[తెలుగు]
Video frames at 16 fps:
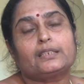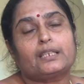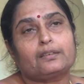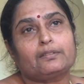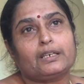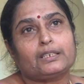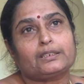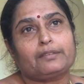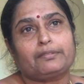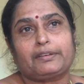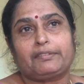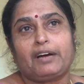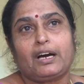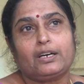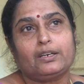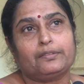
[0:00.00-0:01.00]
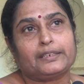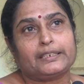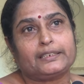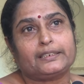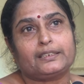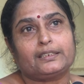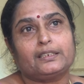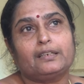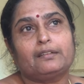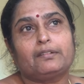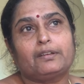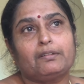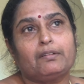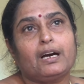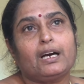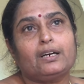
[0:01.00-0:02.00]
తర్వాత వివాహమైంది
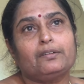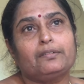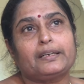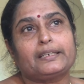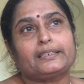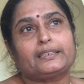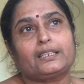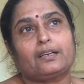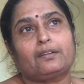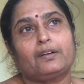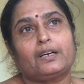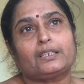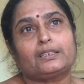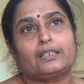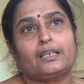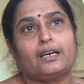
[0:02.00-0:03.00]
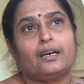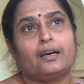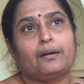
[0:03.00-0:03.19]
వివాహం అయిన తర్వాత